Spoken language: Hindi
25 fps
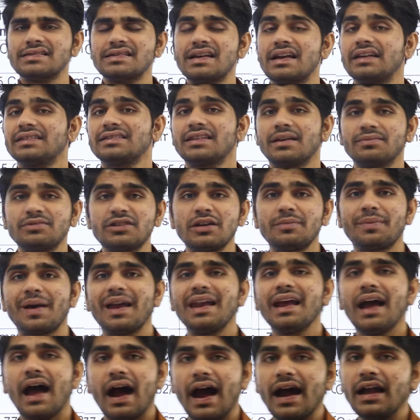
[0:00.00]
लीजिए सबसे
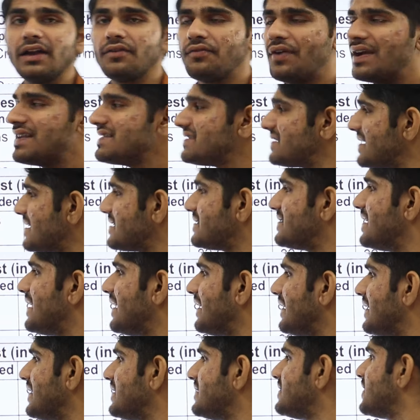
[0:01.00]
पहले हाइट वेट चेस
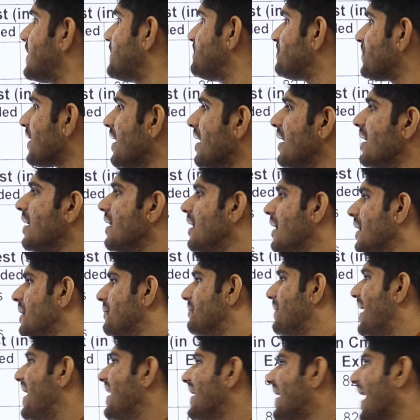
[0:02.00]
देख लीजिए
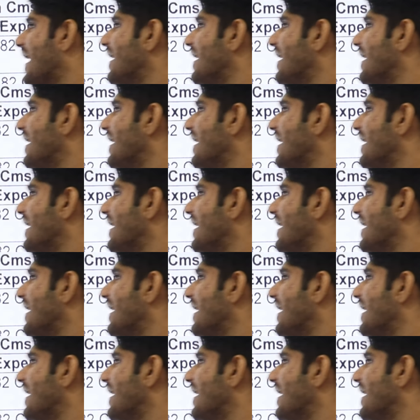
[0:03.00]
मेल